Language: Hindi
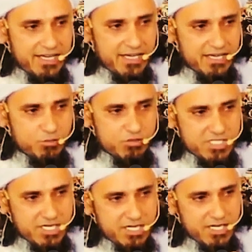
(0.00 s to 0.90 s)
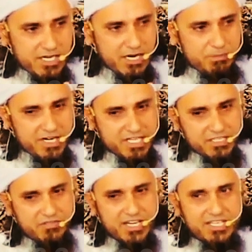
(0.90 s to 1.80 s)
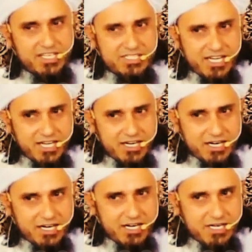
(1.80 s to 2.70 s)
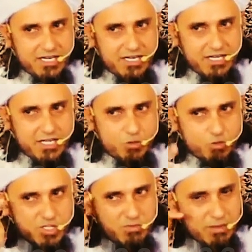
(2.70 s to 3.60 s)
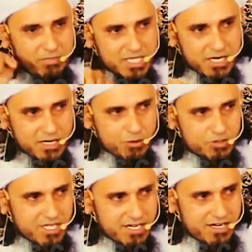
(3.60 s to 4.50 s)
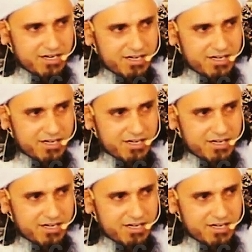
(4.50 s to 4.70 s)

है उसी नकल पर इक्तफा किया जाएगा उसमें अपनी अकल को दखल